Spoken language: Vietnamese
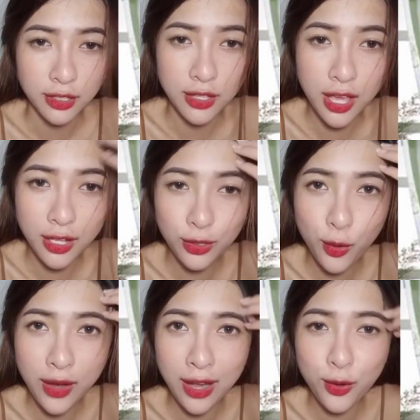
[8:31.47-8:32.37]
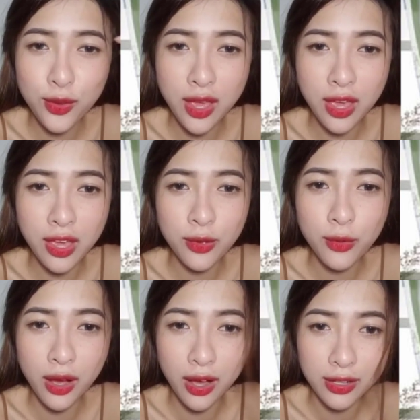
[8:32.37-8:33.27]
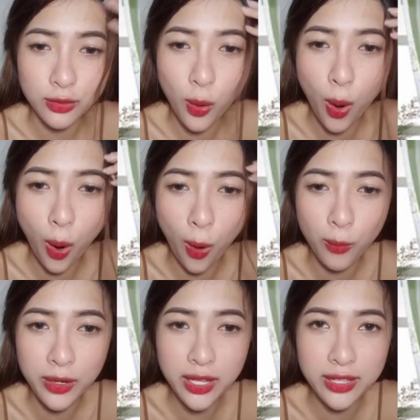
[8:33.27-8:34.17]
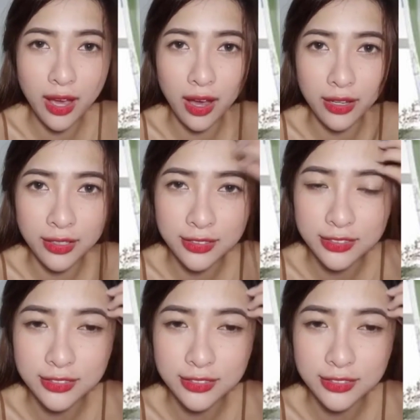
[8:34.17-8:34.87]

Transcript: tự nhiên vô đây vô duyên quá à cô hồn quá vậy trời